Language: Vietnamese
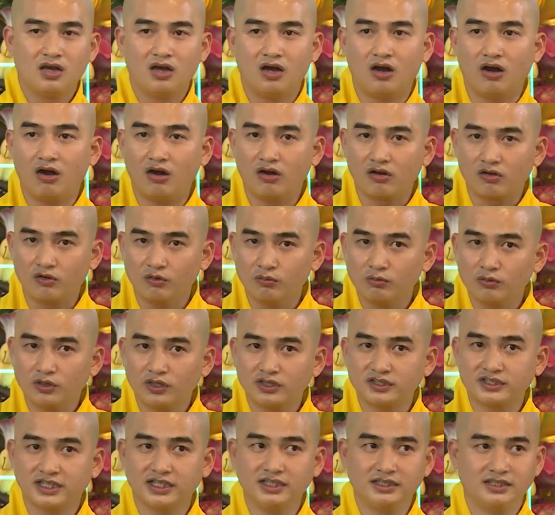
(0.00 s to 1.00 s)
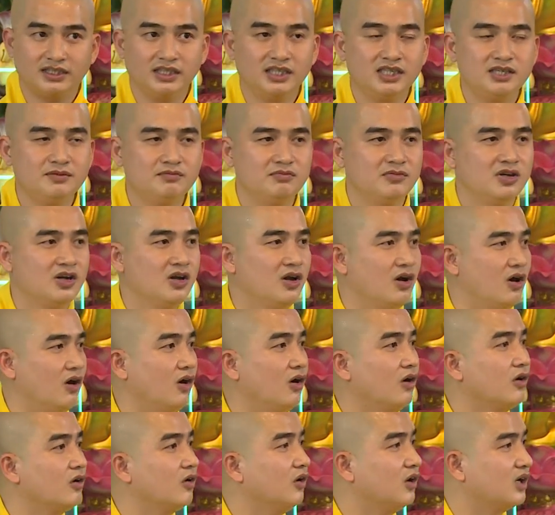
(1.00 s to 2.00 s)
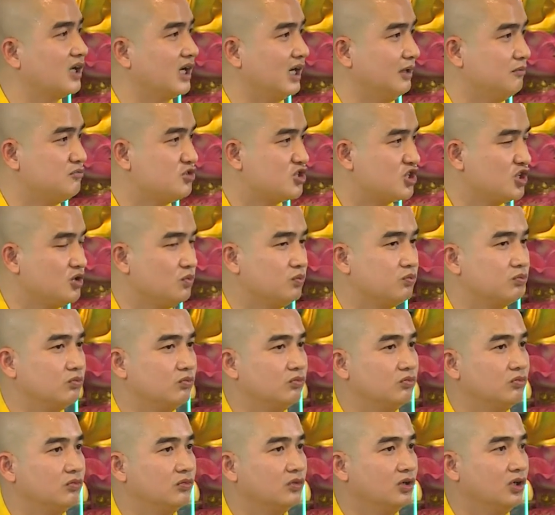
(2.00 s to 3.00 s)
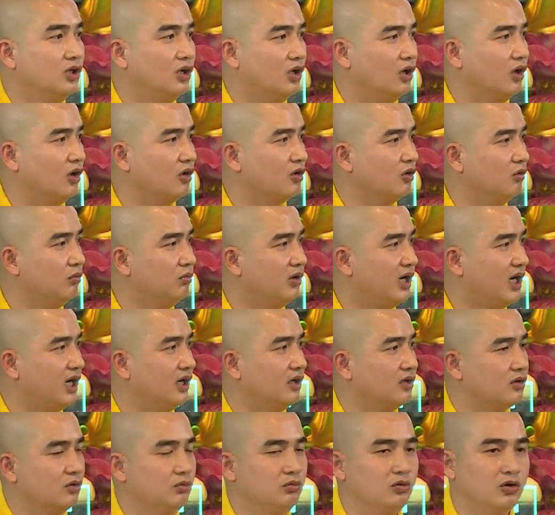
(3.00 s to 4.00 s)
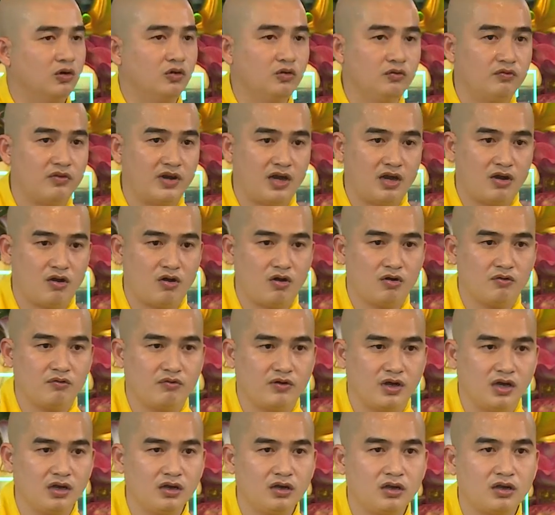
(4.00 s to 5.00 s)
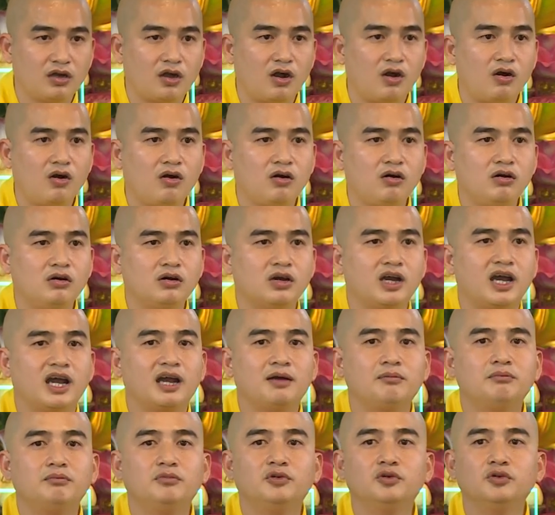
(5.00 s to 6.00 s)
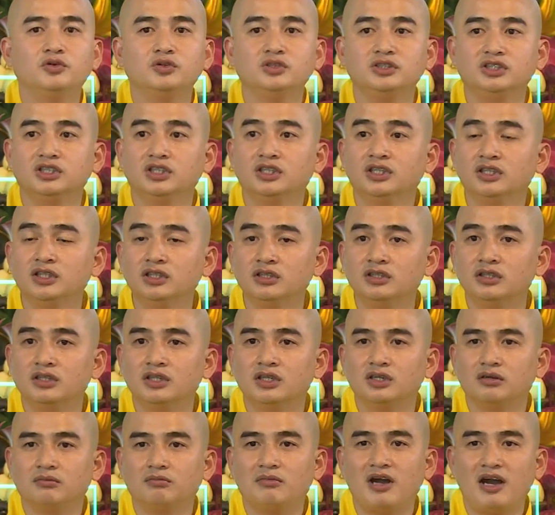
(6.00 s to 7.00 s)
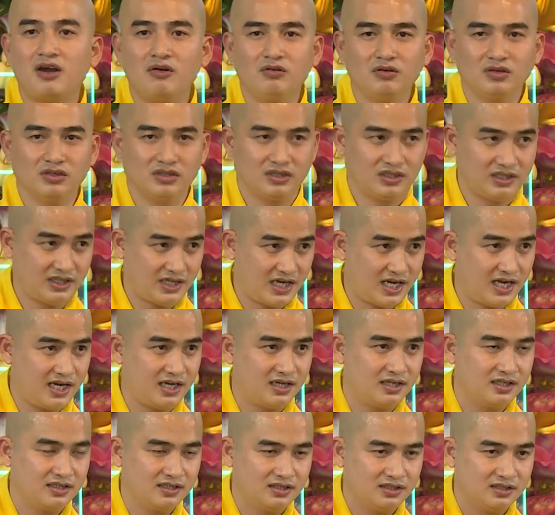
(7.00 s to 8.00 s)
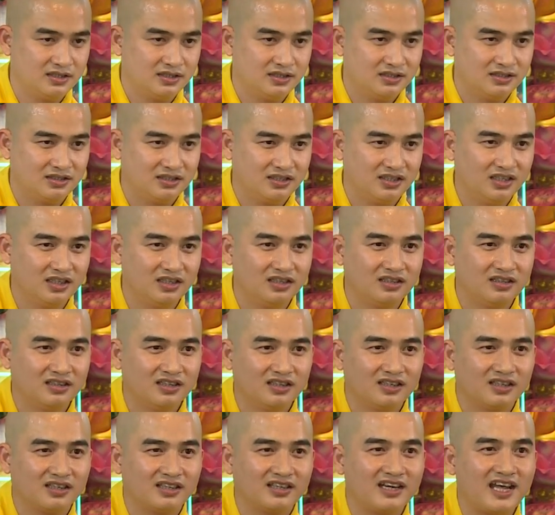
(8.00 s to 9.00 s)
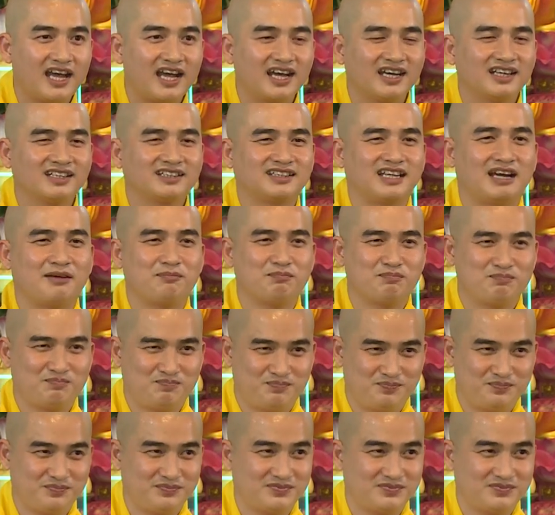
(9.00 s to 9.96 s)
họ cũng có trái tim họ có cảm xúc họ cũng ăn cũng ngủ và họ vẫn có ham muốn như bao người khác nhưng đang tập